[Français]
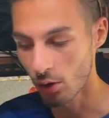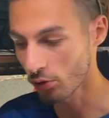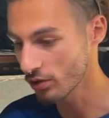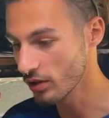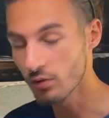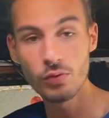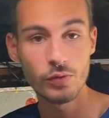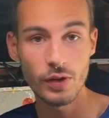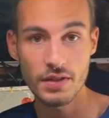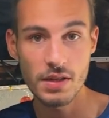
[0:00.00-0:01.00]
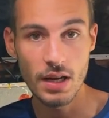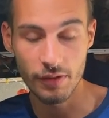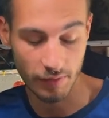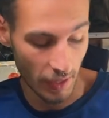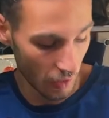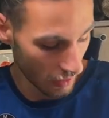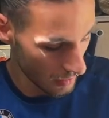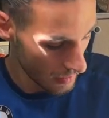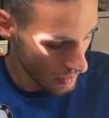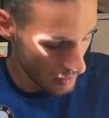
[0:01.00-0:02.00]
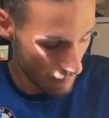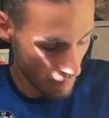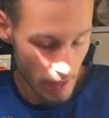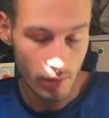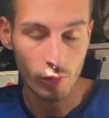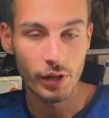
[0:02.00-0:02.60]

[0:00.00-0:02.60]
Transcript: Alors c'était tout facile à faire, mais